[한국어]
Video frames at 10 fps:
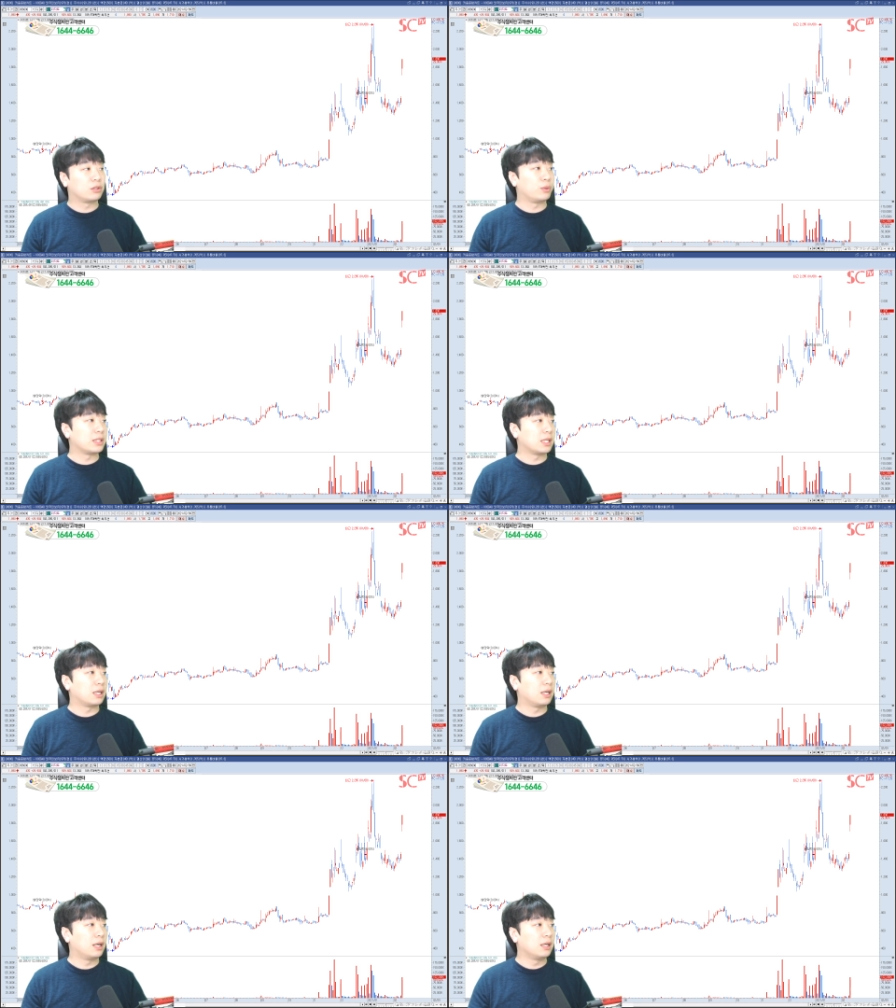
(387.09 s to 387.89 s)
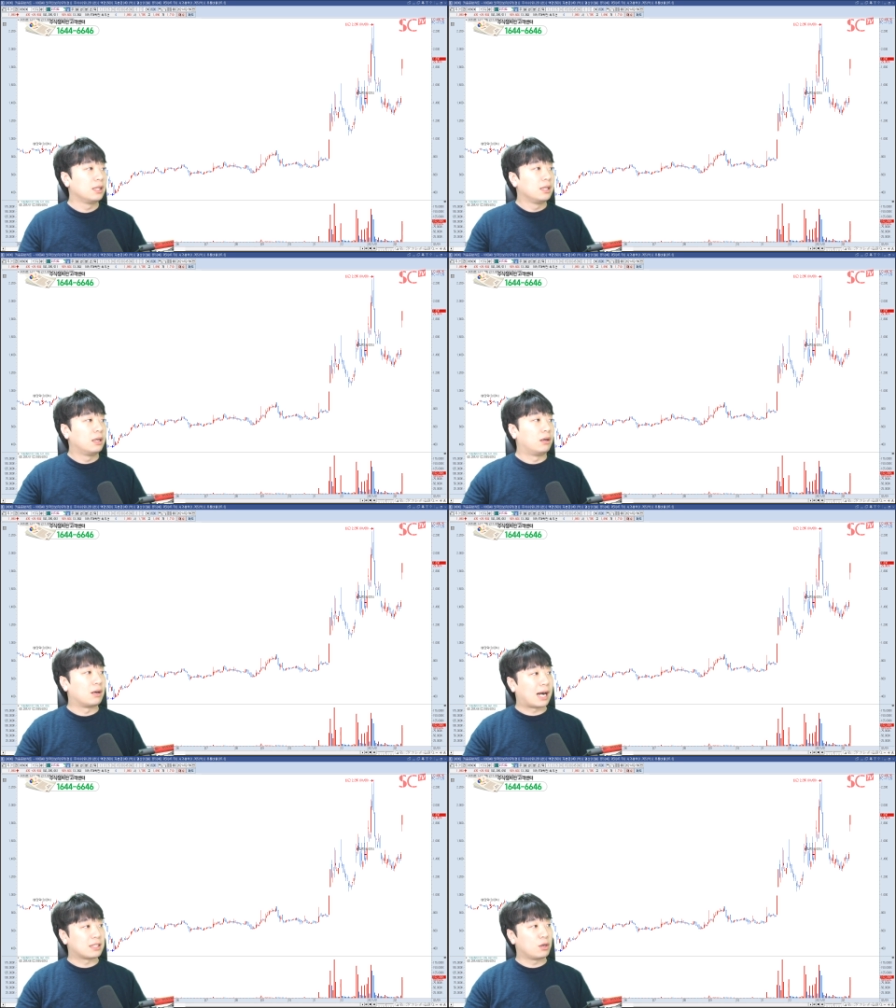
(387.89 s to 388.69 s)
그 회사가
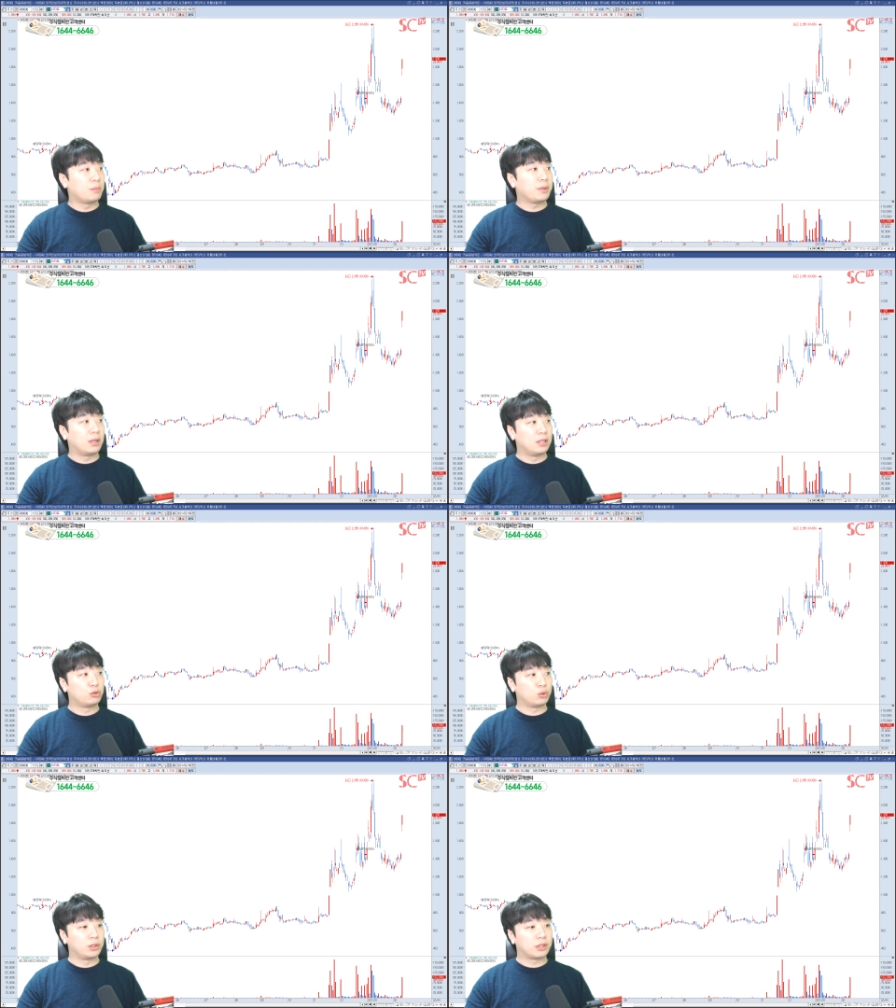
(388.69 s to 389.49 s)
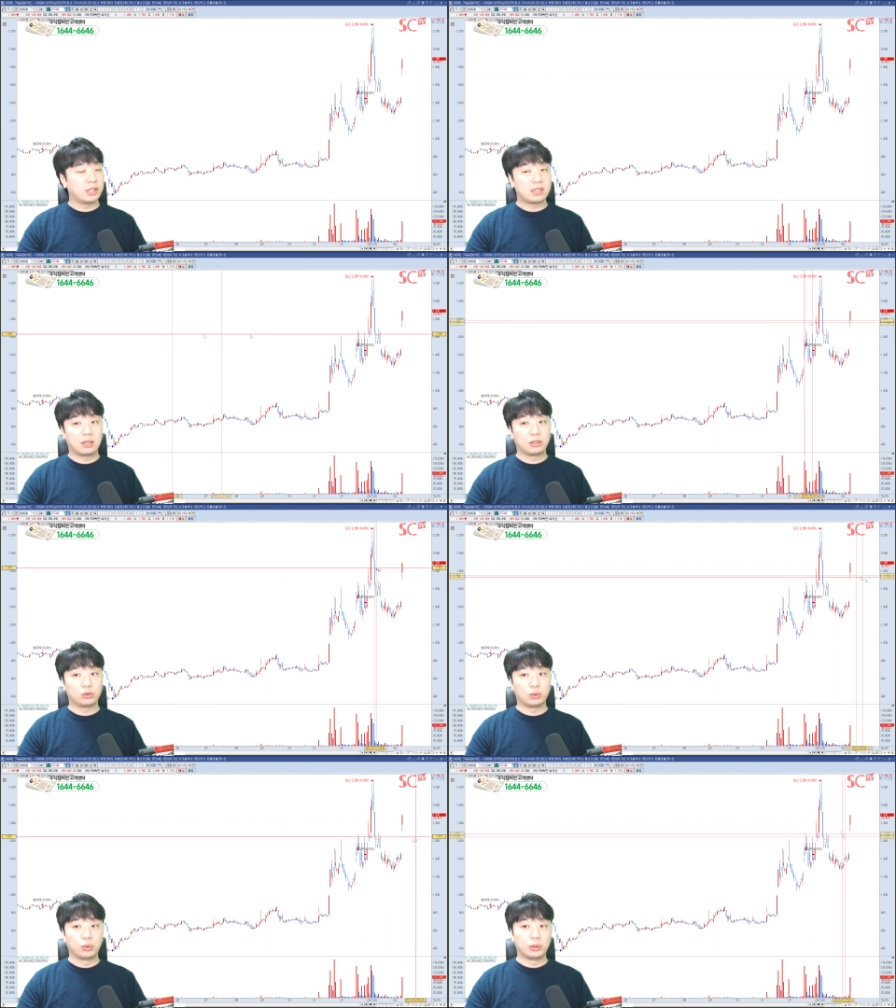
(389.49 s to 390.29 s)
어, 가상화폐 관련주로 엮여
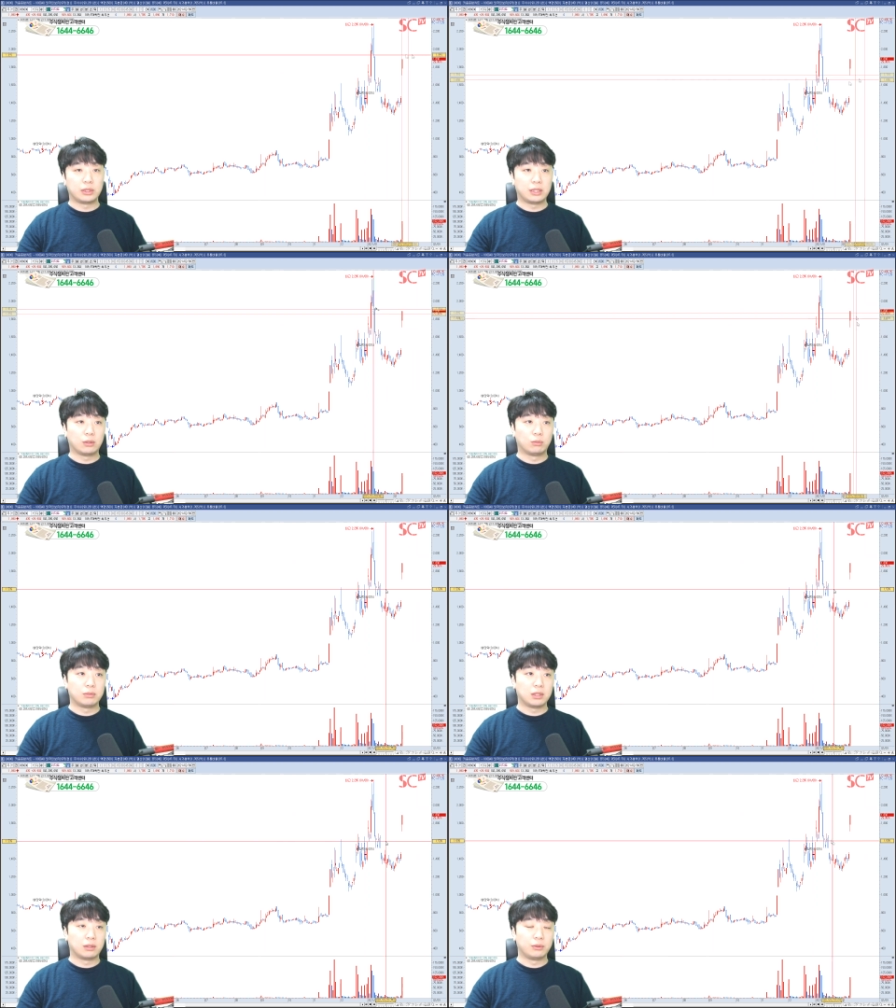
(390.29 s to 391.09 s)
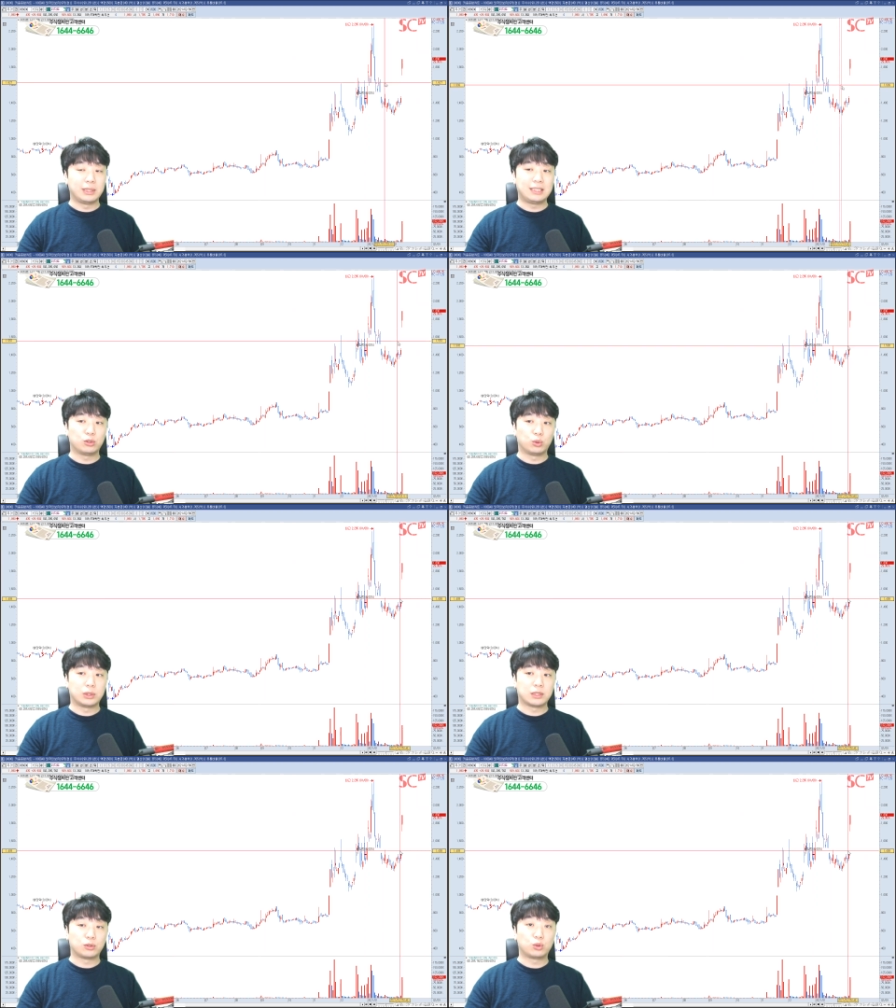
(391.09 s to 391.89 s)
있어가지고 이제 옴, 어, 위지트도
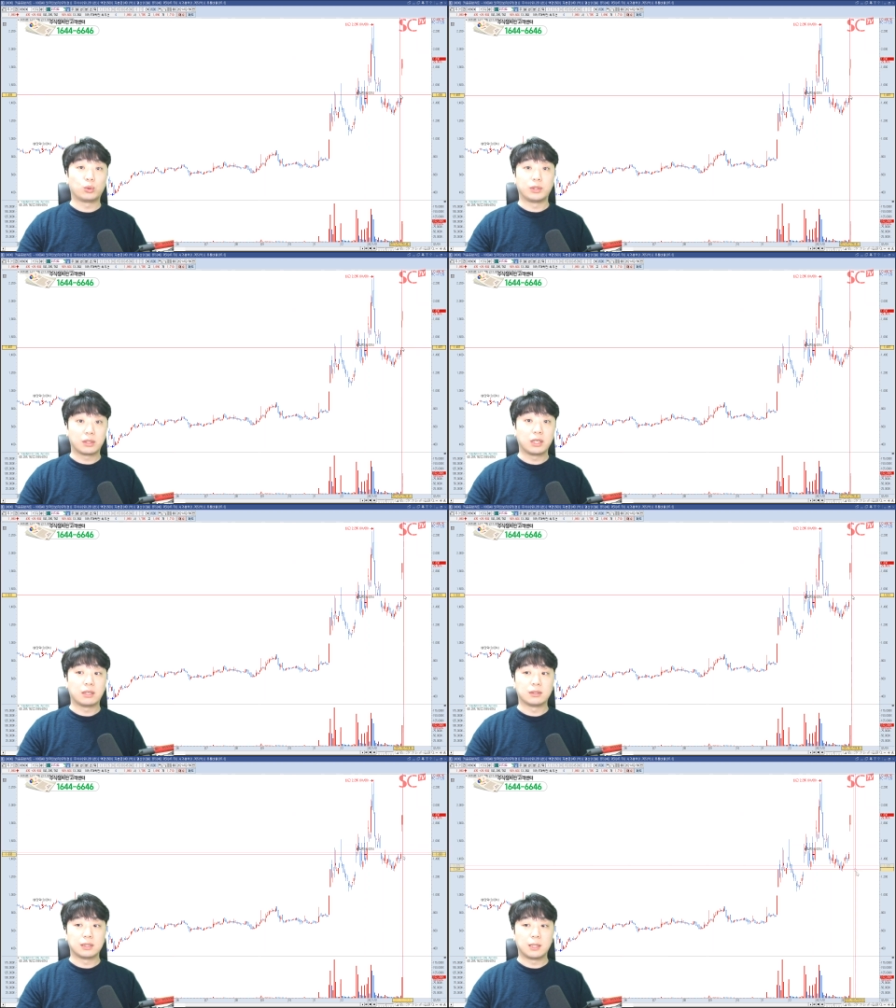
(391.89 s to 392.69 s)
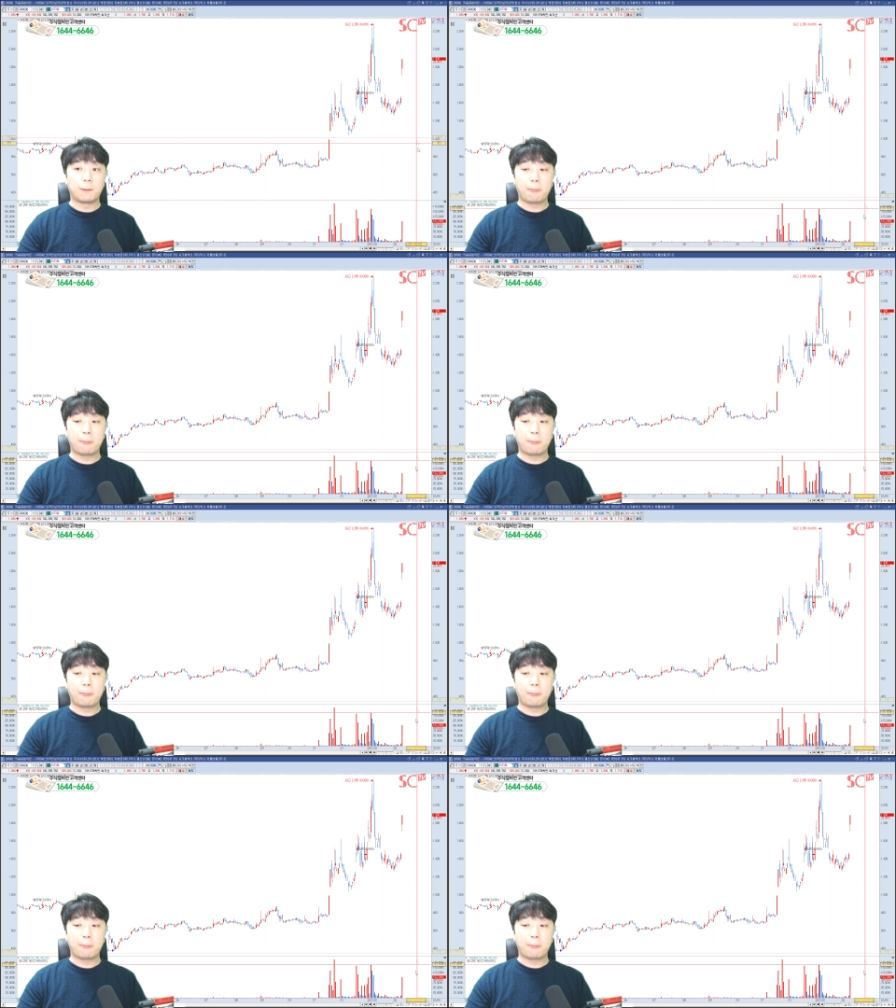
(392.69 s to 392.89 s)
이제 그쪽으로 엮여 있거든요.